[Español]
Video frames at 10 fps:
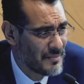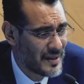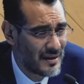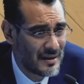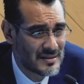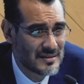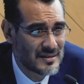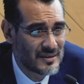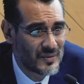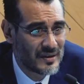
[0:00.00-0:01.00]
para la
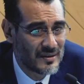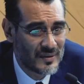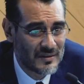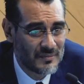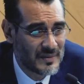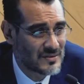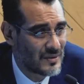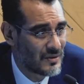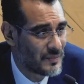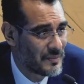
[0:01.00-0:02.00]
licenciatura en educación
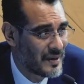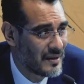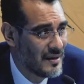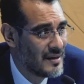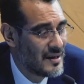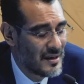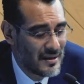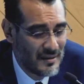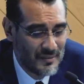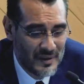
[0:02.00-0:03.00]
preescolar o primaria,
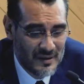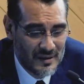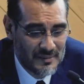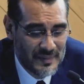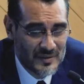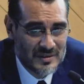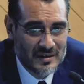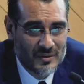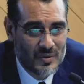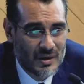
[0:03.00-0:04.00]
y, eh, pero se
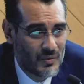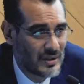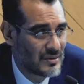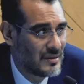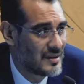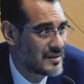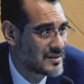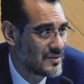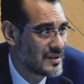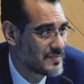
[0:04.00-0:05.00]
redujo a cuatro. Las
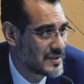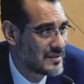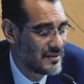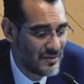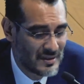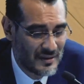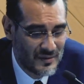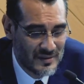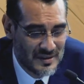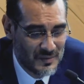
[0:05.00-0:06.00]
razones pues no se
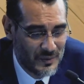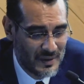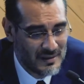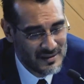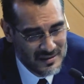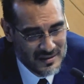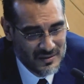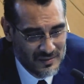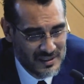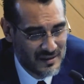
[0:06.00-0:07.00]
conocen muy bien,
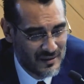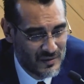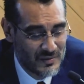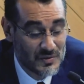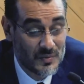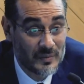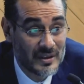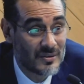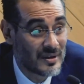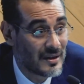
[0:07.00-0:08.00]
insisto, se dijo en su
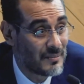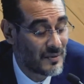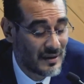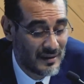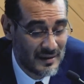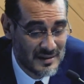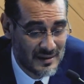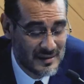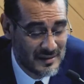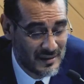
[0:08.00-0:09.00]
momento que era por la injerencia
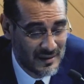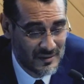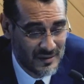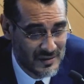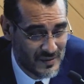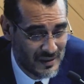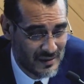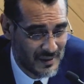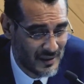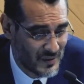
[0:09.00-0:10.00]
del Sindicato Nacional de
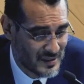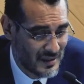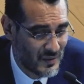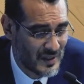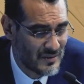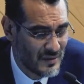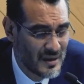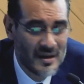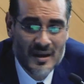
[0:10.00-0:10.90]
Trabajadores de la Educación.